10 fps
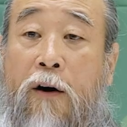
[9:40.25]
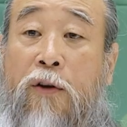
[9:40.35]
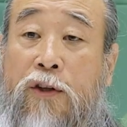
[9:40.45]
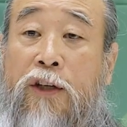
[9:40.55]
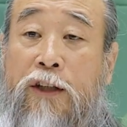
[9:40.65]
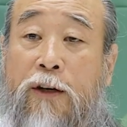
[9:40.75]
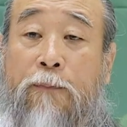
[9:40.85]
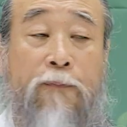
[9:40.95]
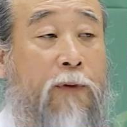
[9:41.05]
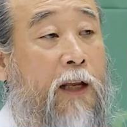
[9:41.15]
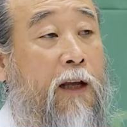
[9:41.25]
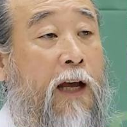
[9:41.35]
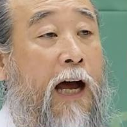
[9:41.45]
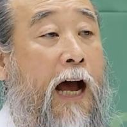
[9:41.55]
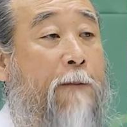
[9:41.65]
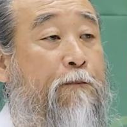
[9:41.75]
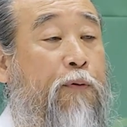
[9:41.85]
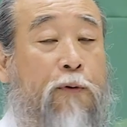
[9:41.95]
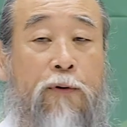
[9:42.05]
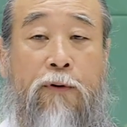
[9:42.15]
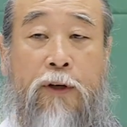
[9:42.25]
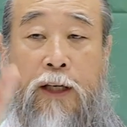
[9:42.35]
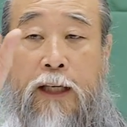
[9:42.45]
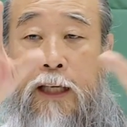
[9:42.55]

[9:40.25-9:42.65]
어떤 이념? 앞으로